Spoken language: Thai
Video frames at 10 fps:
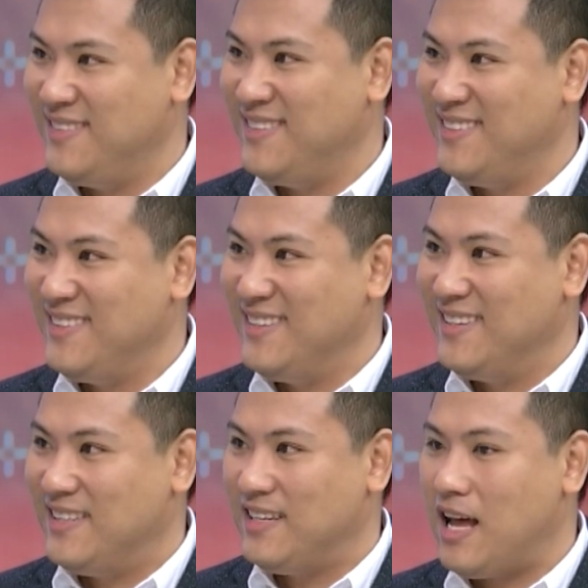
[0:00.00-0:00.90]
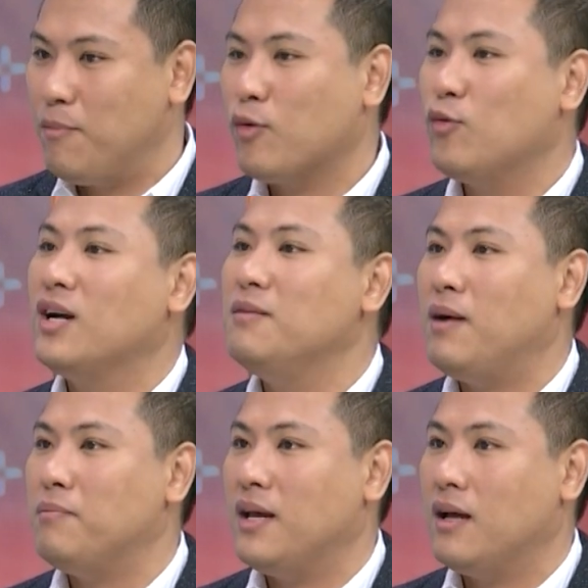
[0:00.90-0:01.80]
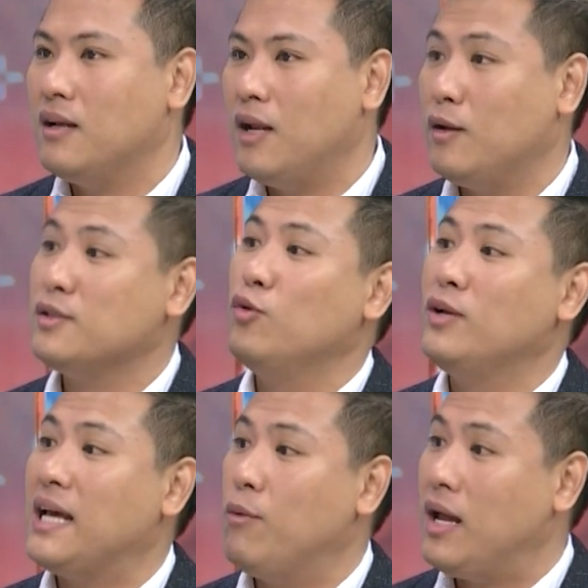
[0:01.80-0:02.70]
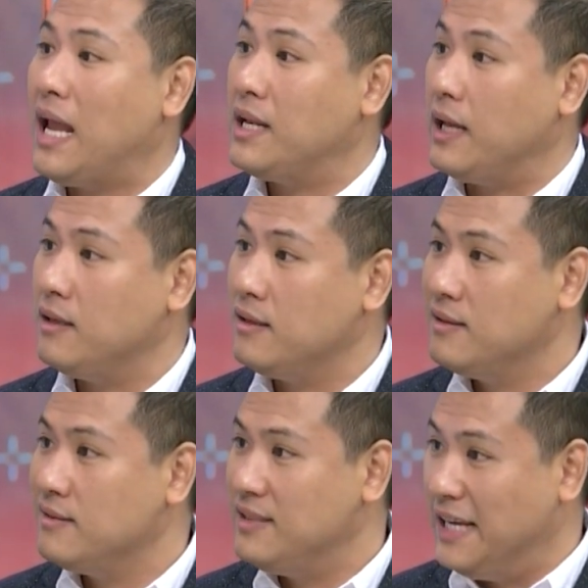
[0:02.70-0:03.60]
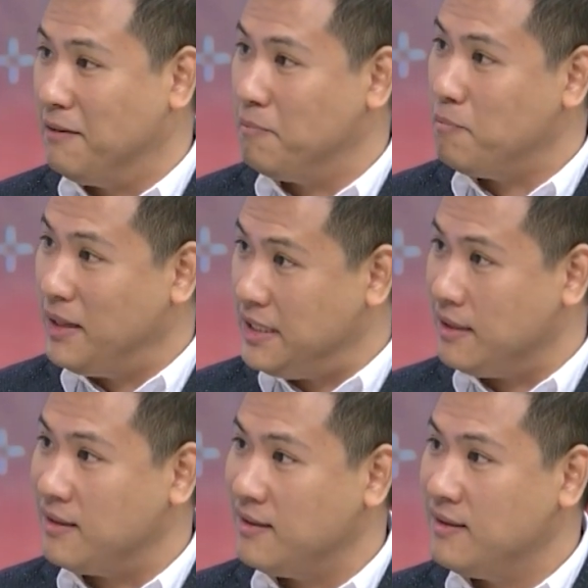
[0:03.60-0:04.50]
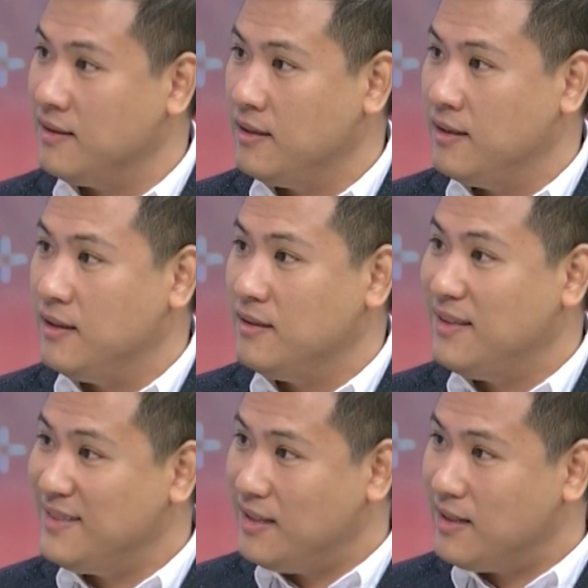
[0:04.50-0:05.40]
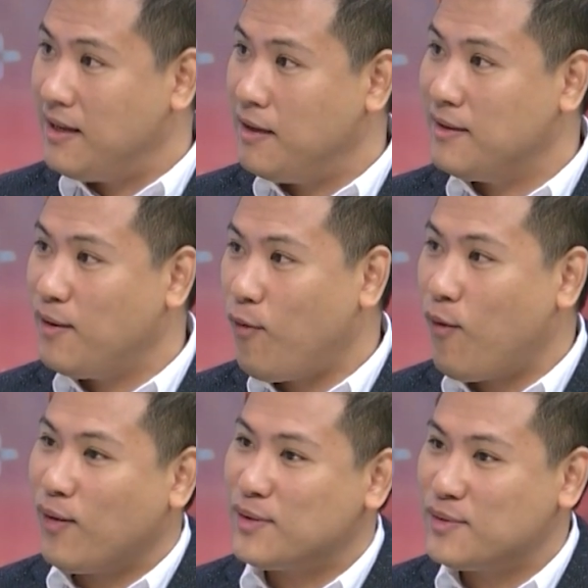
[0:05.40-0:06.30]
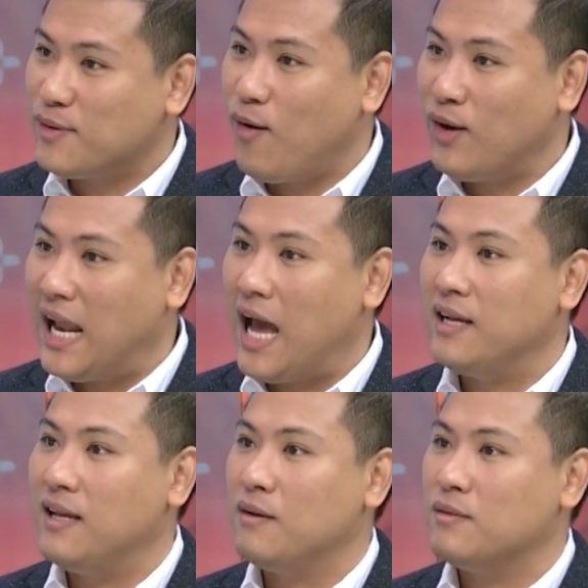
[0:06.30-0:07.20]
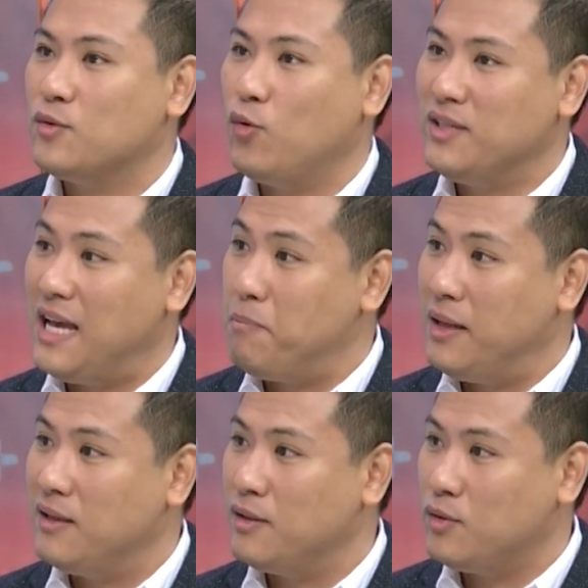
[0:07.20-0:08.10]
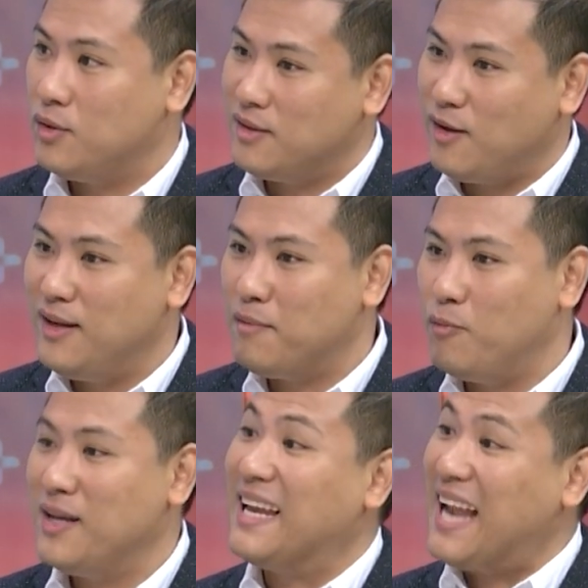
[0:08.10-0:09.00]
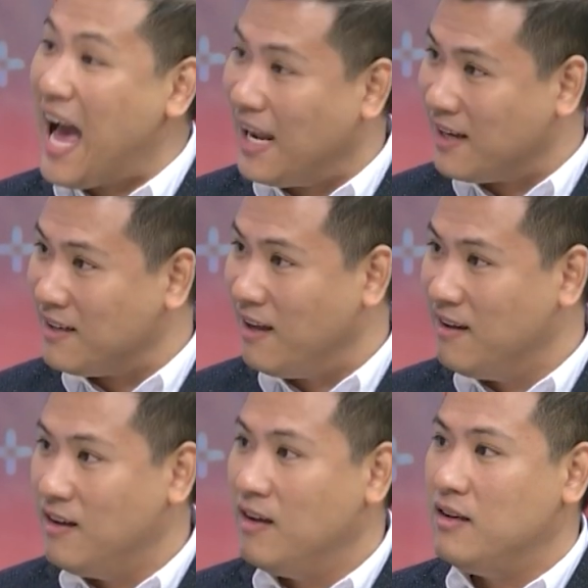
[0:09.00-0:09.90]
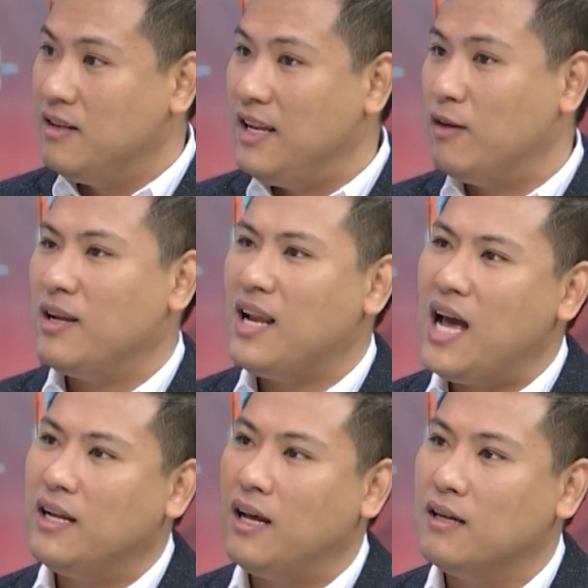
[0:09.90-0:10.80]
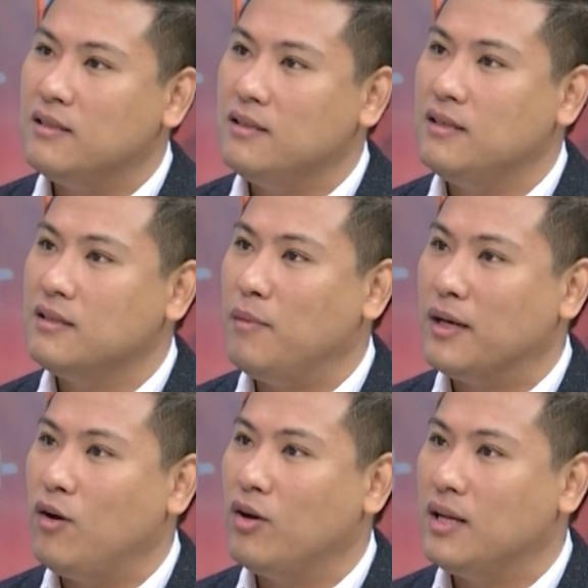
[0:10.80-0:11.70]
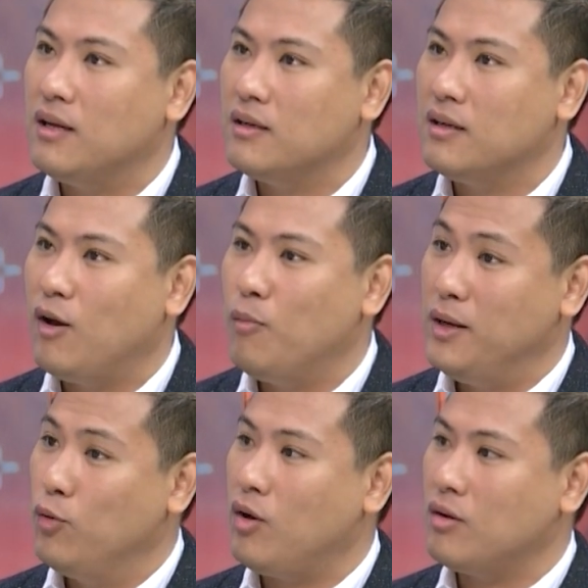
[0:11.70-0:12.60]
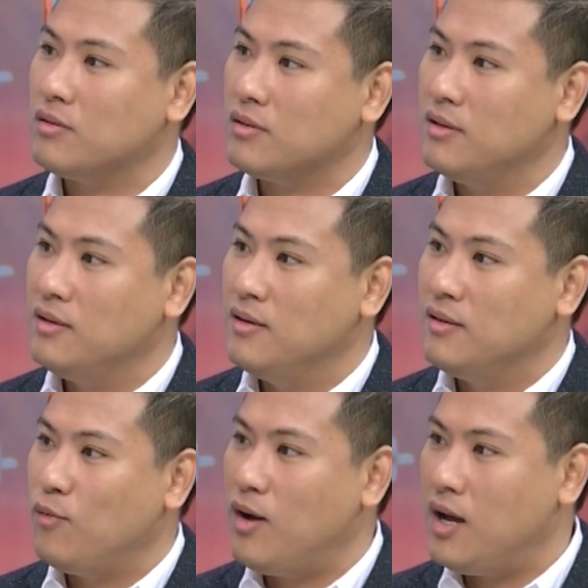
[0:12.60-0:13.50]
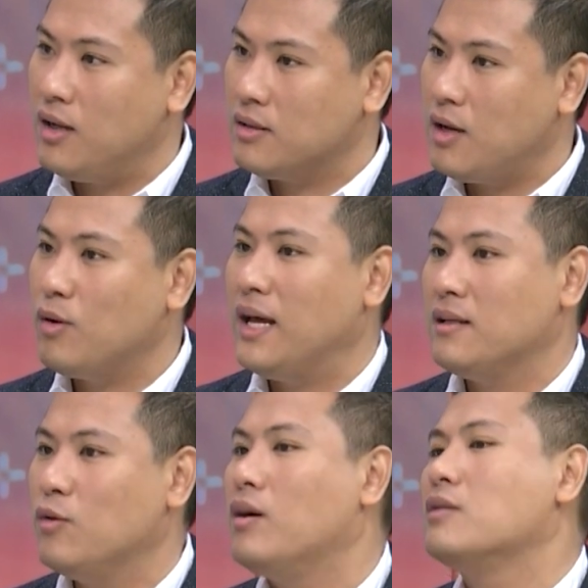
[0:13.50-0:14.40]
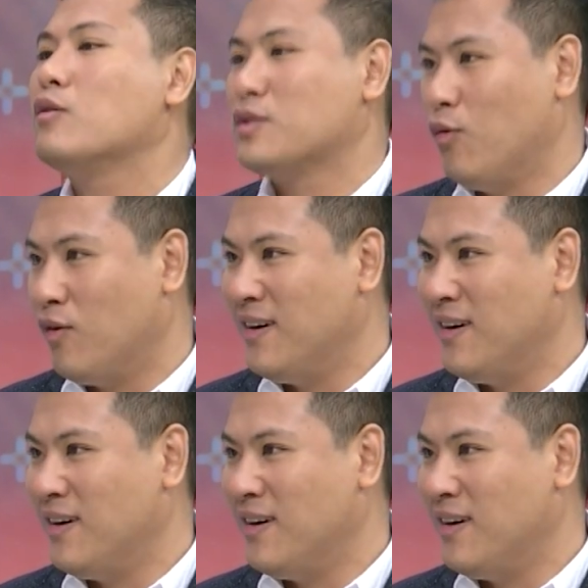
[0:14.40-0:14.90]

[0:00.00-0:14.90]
กูแน่นอนอพอ Google ปั๊บเนี่ยแล้วเราจะรู้ได้ไงว่าร้านไหน จริงไม่จริงเลยจริง ๆ ในโลกออนไลน์เนี่ยส่วนใหญ่เป็นเขาเรียกผมเรียกในหน้าแล้วกันนะในหน้า แล้วในหน้าเนี่ย จริงๆ สมัยก่อนเนี่ยเราไม่รู้หรอกครับ ว่าเท่าไหร่รู้ว่าต้องส่ง